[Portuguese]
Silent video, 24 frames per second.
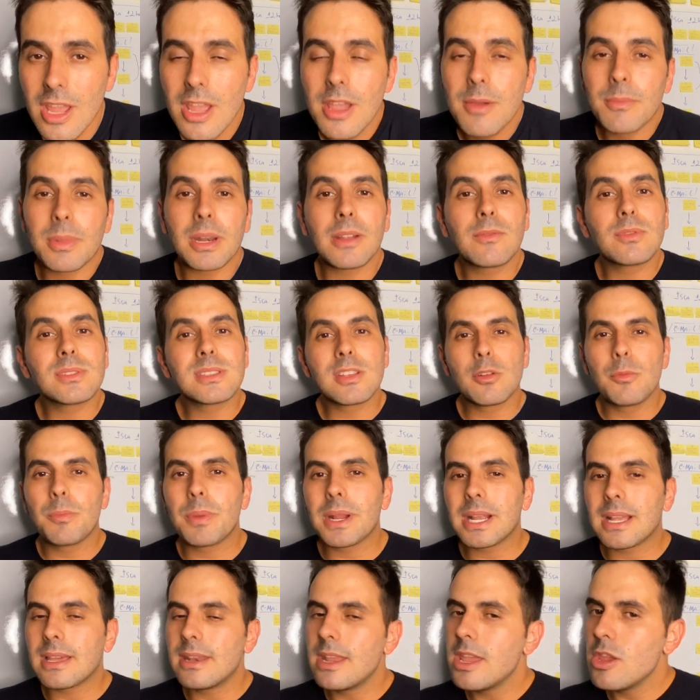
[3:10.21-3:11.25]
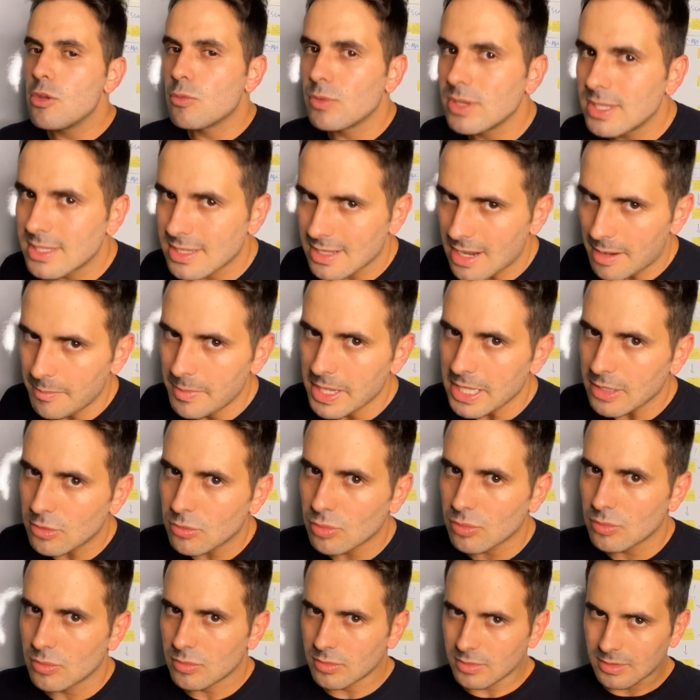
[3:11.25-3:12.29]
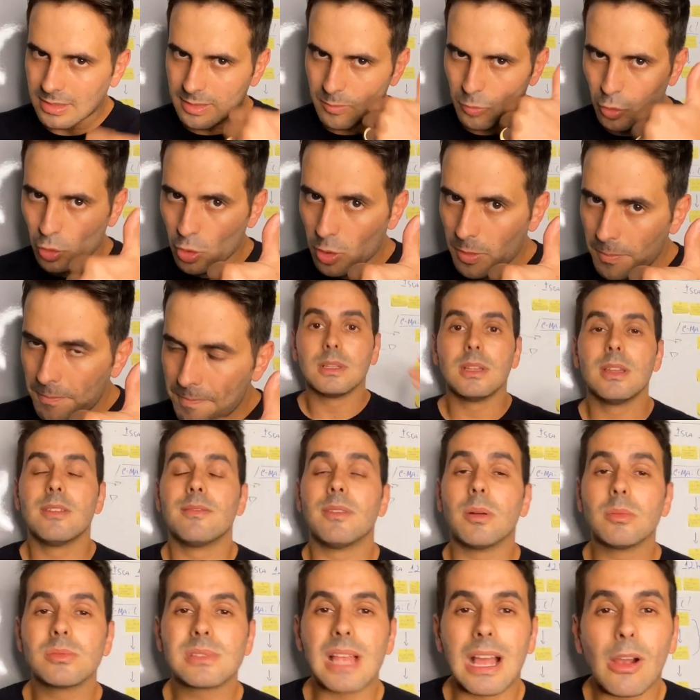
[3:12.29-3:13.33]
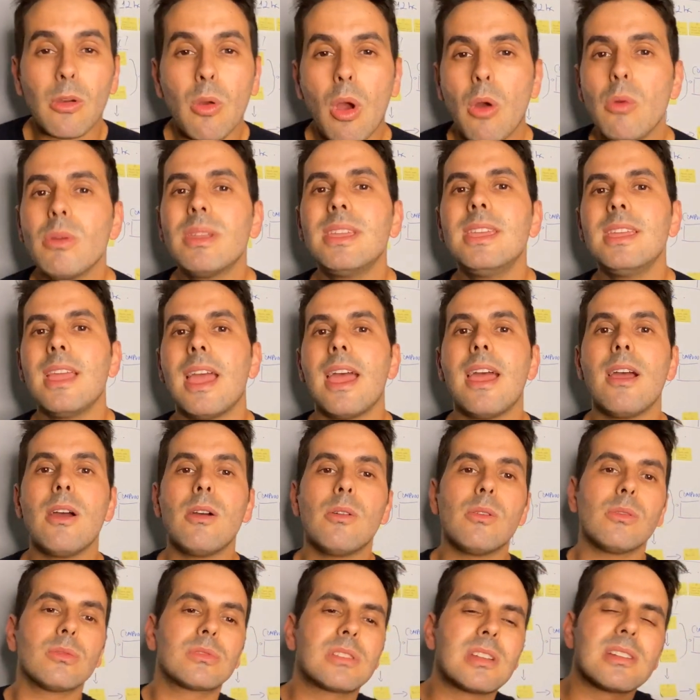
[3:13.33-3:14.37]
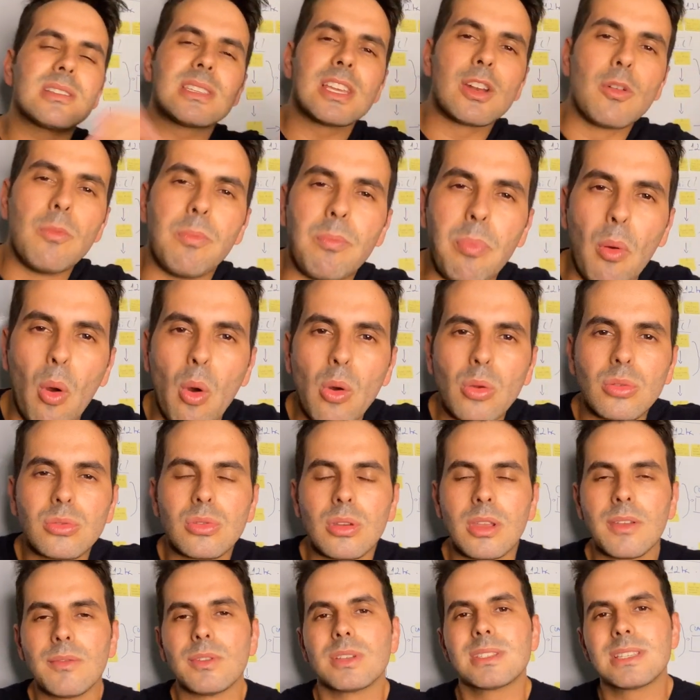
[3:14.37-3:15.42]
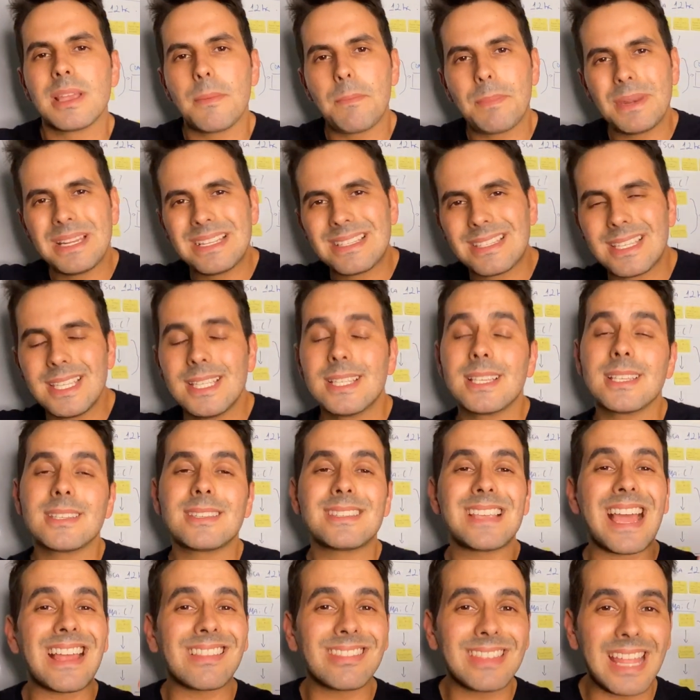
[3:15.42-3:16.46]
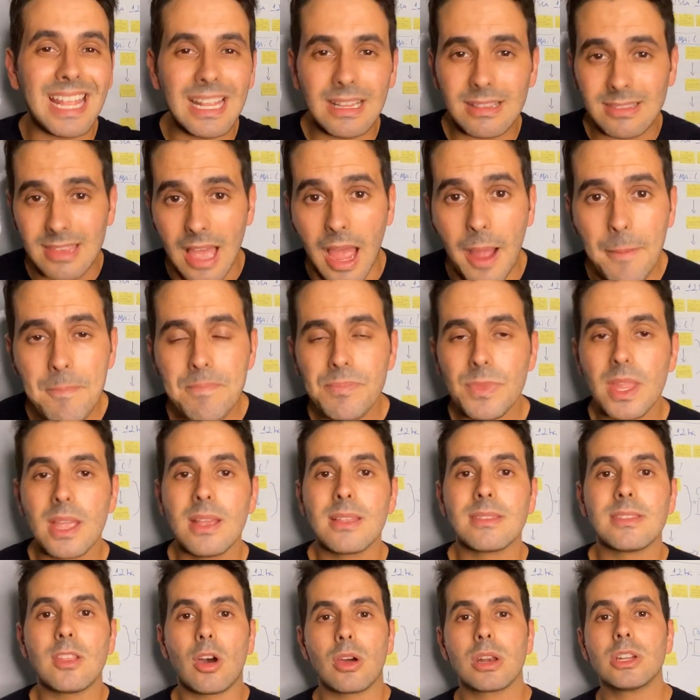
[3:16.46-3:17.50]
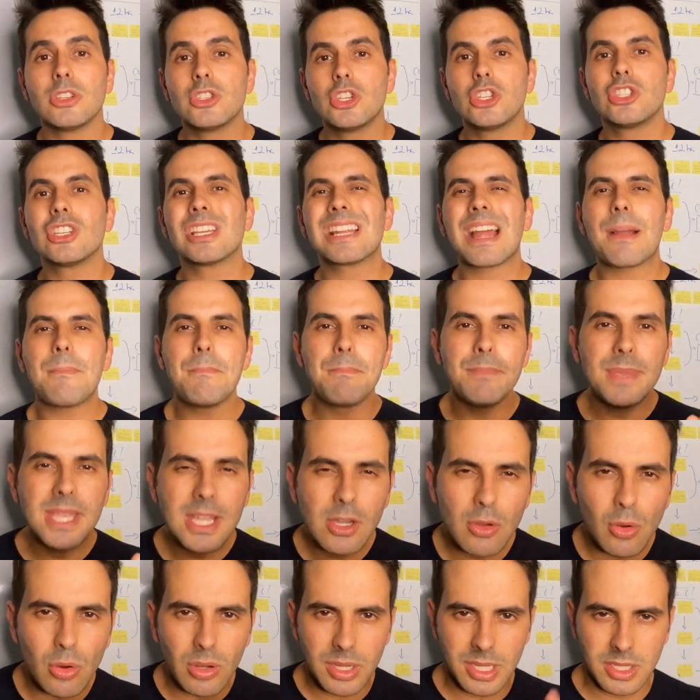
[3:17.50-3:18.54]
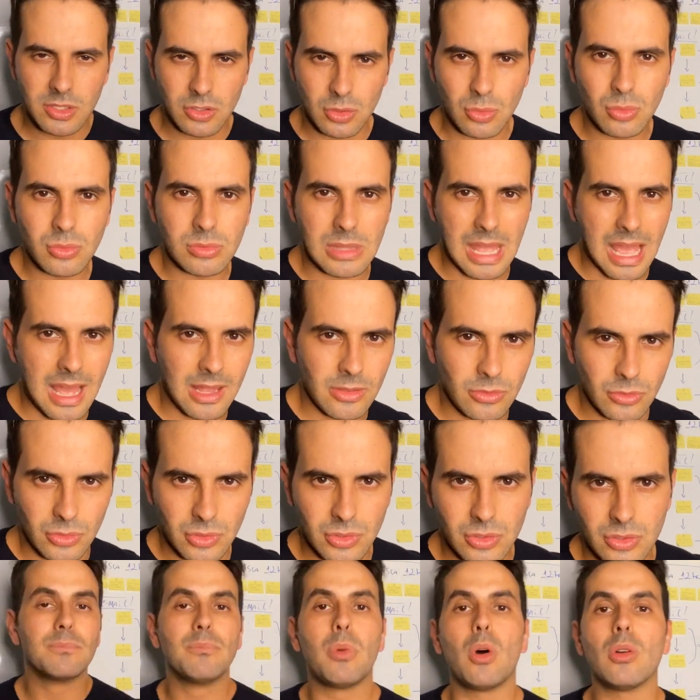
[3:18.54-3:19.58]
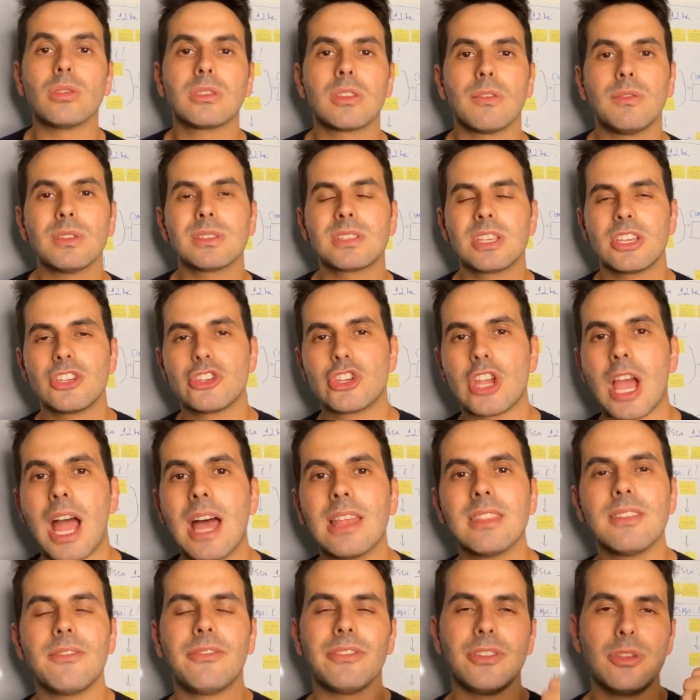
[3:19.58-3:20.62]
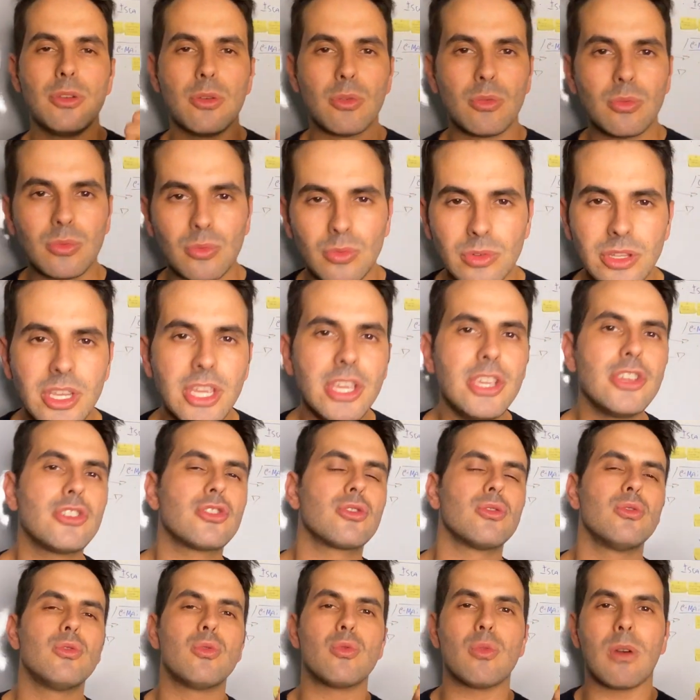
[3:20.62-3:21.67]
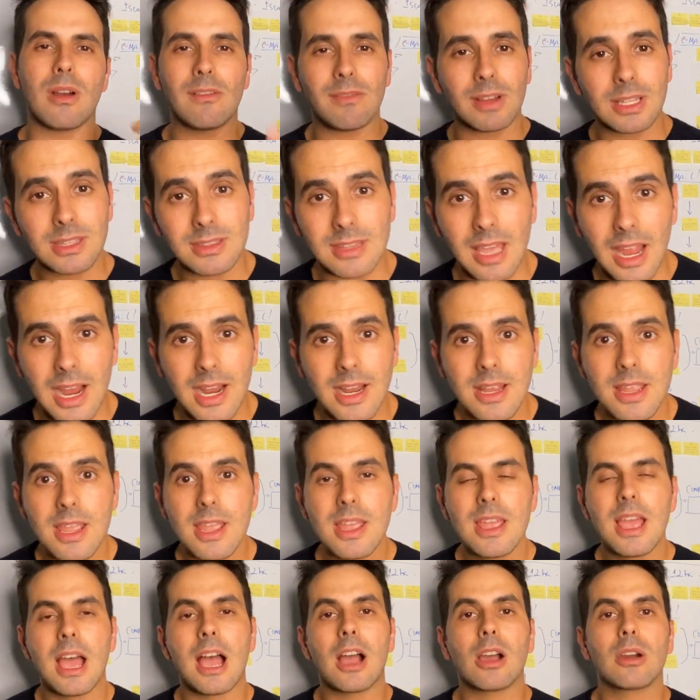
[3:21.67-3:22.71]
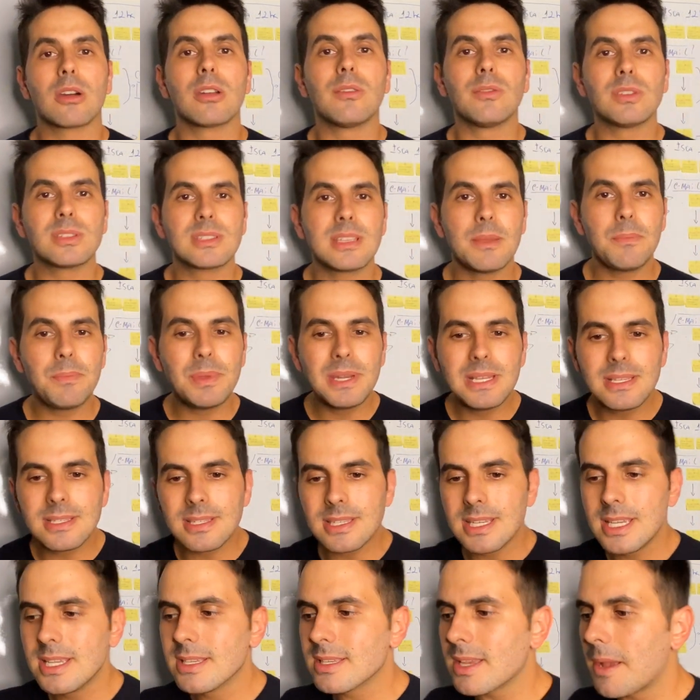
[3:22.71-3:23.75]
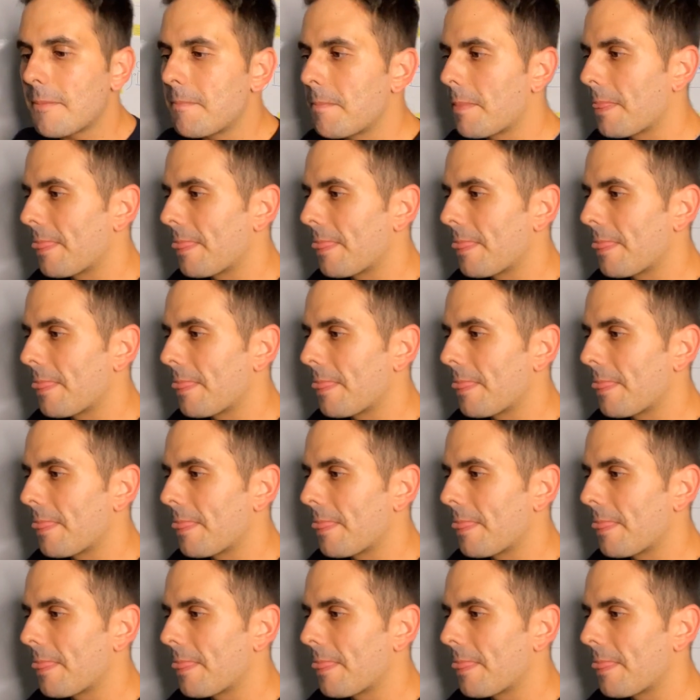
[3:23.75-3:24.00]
para que você não perca nenhum ensinamento. Demorou? Vamos lá, qual que é o terceiro ponto que você precisa se atentar na hora de gerar micro resultados? Bom, então você já definiu o nicho, o avatar, agora você precisa